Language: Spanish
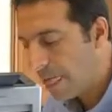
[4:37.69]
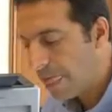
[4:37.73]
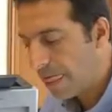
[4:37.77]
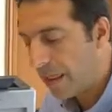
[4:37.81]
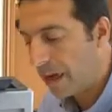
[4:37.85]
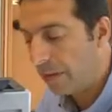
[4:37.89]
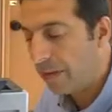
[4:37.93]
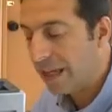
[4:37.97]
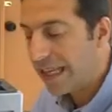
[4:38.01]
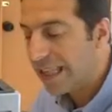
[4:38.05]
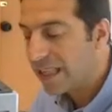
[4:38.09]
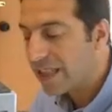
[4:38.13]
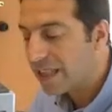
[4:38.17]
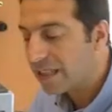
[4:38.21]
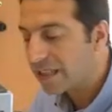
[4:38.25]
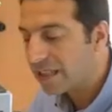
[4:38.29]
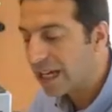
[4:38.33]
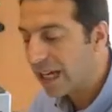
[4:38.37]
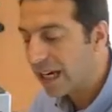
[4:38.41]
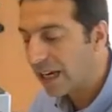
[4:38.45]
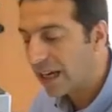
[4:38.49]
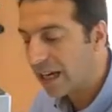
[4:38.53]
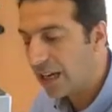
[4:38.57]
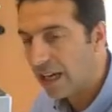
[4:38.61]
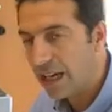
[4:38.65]
habían de
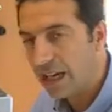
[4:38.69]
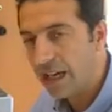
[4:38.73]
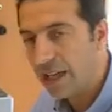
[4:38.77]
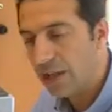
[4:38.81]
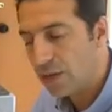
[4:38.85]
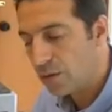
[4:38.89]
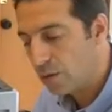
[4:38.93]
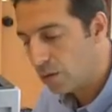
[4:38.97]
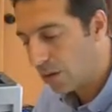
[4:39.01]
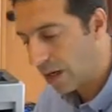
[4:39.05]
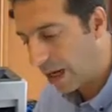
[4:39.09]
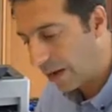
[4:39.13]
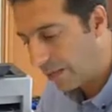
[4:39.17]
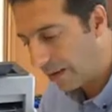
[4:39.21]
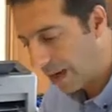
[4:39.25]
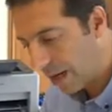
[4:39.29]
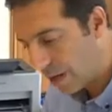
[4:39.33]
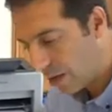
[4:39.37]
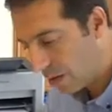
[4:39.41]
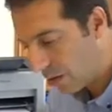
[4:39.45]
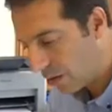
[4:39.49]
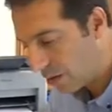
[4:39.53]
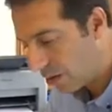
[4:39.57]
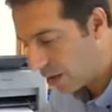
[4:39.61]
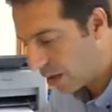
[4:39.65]
estar él y su
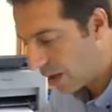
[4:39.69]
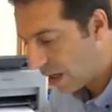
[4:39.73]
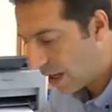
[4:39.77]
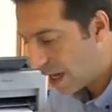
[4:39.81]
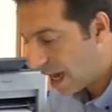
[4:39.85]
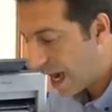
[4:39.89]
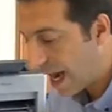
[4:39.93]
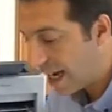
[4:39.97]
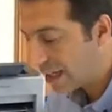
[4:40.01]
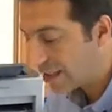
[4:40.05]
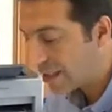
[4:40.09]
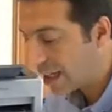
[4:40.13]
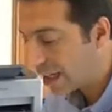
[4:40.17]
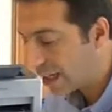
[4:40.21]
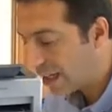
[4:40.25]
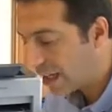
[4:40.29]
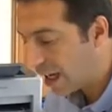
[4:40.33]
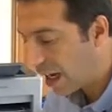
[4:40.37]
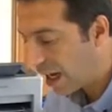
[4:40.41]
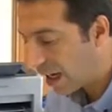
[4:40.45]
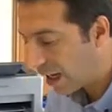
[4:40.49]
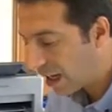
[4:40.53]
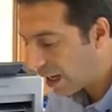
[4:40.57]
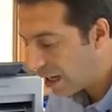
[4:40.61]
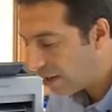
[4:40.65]
caballo hasta que
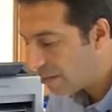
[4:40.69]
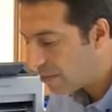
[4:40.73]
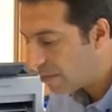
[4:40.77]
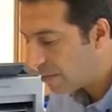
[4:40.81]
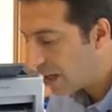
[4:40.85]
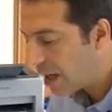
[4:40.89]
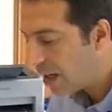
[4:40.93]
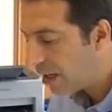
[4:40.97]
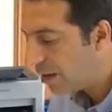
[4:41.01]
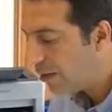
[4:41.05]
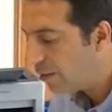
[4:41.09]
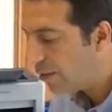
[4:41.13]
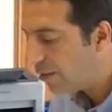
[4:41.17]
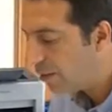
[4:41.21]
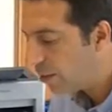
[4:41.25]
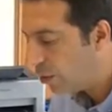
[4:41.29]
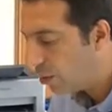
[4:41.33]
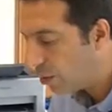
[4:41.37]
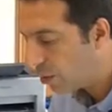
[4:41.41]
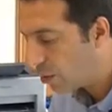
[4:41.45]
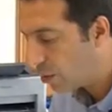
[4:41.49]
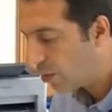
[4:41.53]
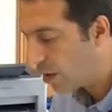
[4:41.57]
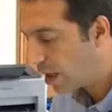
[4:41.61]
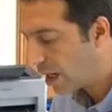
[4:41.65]
aquel mal
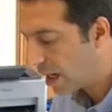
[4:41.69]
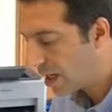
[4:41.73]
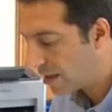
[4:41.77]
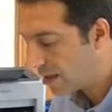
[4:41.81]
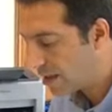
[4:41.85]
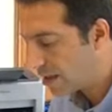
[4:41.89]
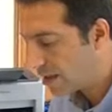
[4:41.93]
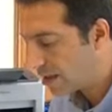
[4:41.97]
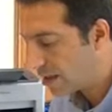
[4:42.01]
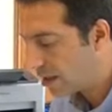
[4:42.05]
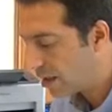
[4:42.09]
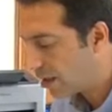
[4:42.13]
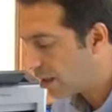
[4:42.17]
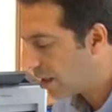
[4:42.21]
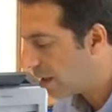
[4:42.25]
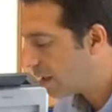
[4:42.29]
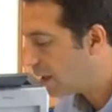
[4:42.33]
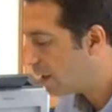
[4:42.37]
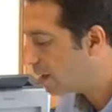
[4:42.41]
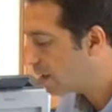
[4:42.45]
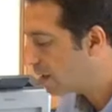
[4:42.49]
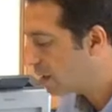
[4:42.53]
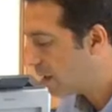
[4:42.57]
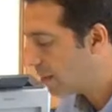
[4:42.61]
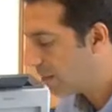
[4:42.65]
influjo de las
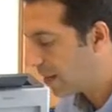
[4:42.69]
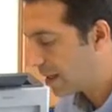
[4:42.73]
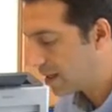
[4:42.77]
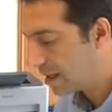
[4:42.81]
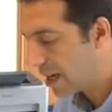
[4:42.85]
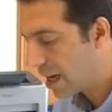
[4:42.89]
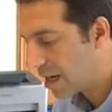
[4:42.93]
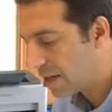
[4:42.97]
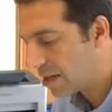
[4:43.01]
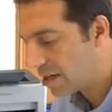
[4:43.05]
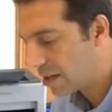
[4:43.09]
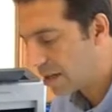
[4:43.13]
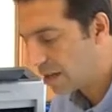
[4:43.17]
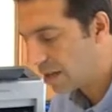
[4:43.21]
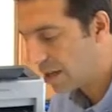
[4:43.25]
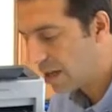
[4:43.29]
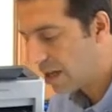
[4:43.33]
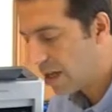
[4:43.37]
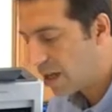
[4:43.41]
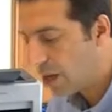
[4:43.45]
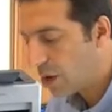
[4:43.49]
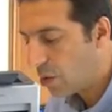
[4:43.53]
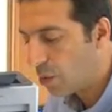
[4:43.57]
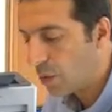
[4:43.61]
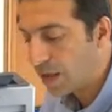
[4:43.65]
estrellas se pasase
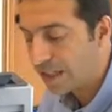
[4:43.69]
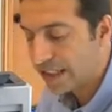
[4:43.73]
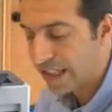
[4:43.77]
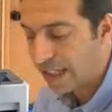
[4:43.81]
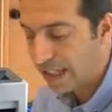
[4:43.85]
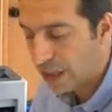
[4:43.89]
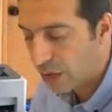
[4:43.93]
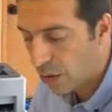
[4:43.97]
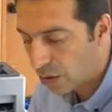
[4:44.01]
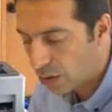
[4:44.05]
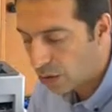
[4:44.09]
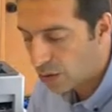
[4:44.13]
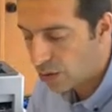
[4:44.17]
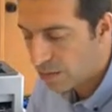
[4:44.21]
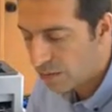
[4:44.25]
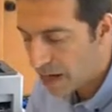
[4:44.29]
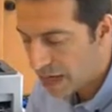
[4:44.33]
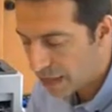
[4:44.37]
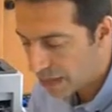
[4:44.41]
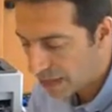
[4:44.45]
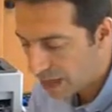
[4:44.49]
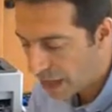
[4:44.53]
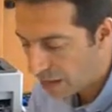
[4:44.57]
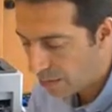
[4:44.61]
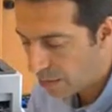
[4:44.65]
o hasta que otro
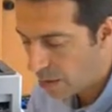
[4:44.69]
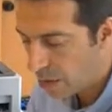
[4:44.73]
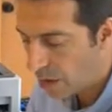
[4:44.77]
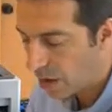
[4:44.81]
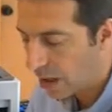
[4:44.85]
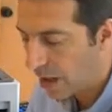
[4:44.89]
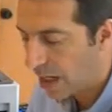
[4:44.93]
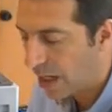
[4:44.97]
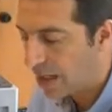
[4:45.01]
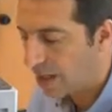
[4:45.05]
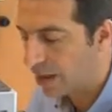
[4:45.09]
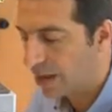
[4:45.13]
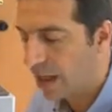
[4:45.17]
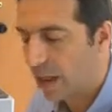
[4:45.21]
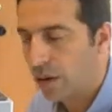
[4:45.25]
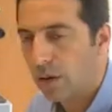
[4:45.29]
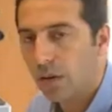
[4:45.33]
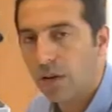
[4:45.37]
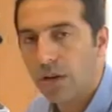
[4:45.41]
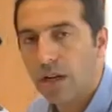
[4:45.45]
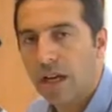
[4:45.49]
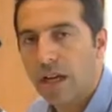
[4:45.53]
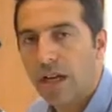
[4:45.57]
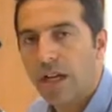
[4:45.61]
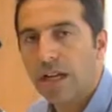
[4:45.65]
más sabio
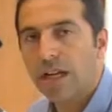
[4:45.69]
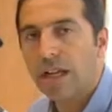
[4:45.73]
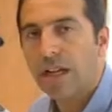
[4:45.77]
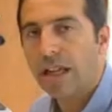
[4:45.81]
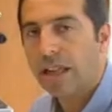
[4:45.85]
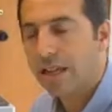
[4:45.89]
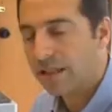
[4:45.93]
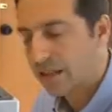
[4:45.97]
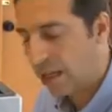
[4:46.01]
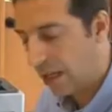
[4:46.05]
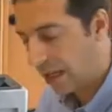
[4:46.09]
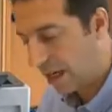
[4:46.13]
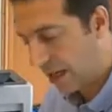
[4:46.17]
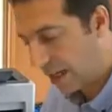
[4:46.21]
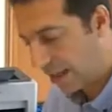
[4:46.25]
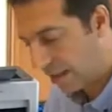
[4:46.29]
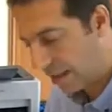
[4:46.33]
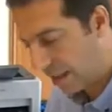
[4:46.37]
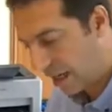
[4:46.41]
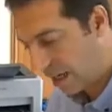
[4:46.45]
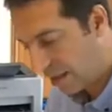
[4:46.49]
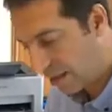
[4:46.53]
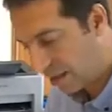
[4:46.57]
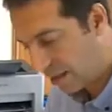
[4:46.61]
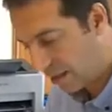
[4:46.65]
encantador le
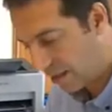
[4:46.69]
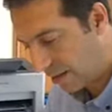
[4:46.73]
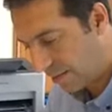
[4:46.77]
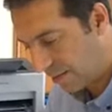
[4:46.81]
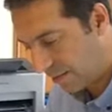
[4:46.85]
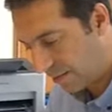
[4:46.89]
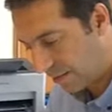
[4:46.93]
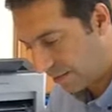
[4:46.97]
desencantase.